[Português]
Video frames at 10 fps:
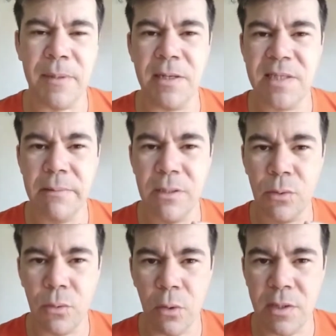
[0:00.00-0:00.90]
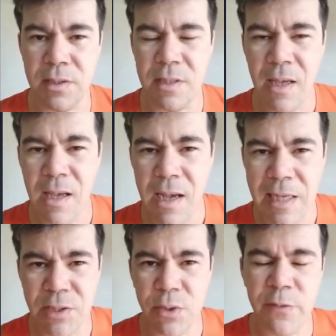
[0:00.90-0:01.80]
Para receber todas as
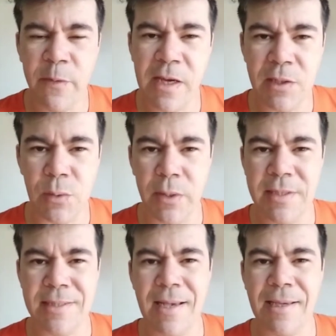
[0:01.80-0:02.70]
as notificações